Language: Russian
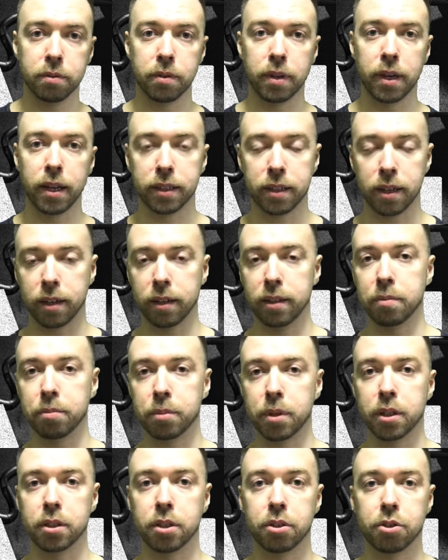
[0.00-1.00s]
редко когда
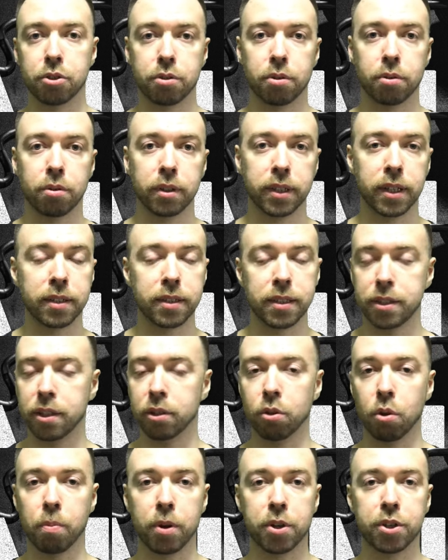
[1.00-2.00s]
менее 4, я не
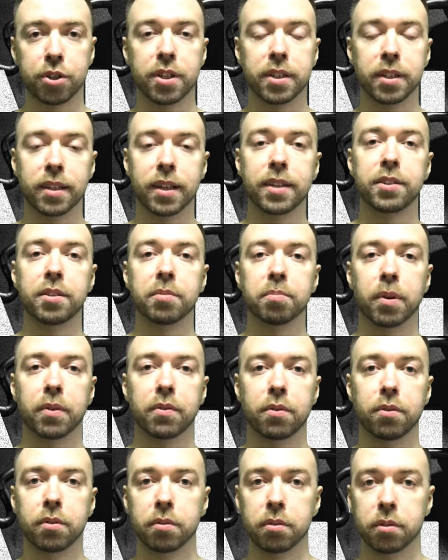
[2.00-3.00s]
делаю упражнения на, один,
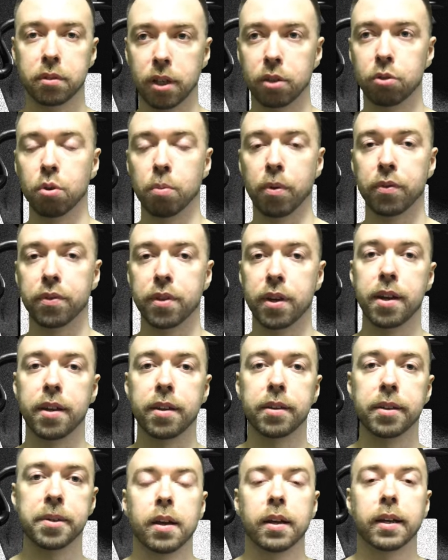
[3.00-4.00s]
на одно
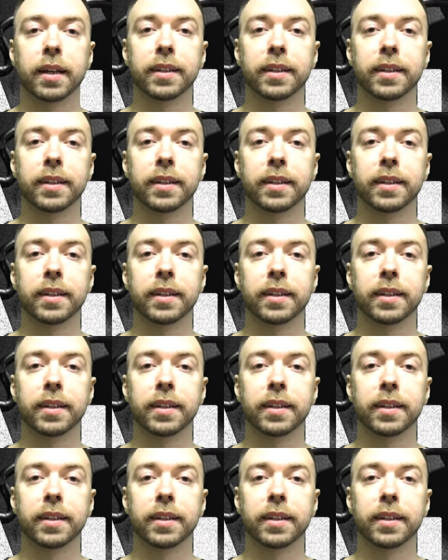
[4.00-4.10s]
повторение.